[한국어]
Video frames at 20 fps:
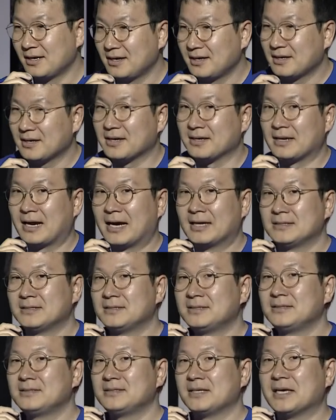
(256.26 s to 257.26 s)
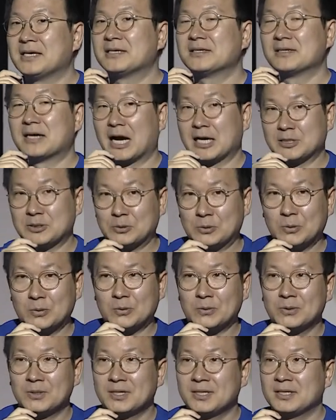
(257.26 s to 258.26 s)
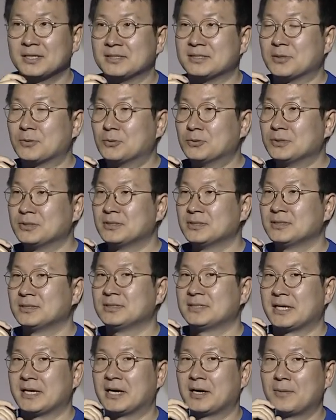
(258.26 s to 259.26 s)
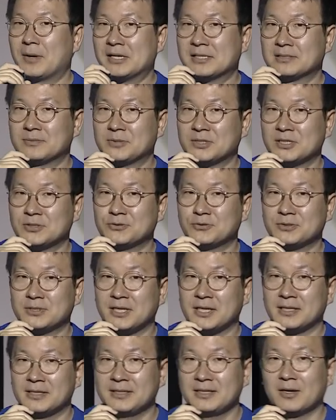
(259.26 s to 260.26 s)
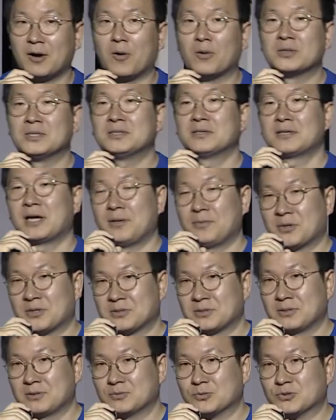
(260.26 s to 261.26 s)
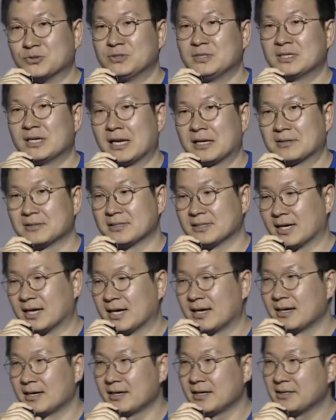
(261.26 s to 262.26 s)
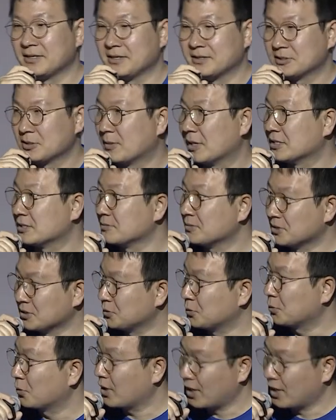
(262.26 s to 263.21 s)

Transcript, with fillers: 네, 라는 얘기를 가지고 이제 오늘 제가 말씀드릴 주제인 어디서 살면서 무슨 일을 할 것인가에 대해서 말씀을 드리도록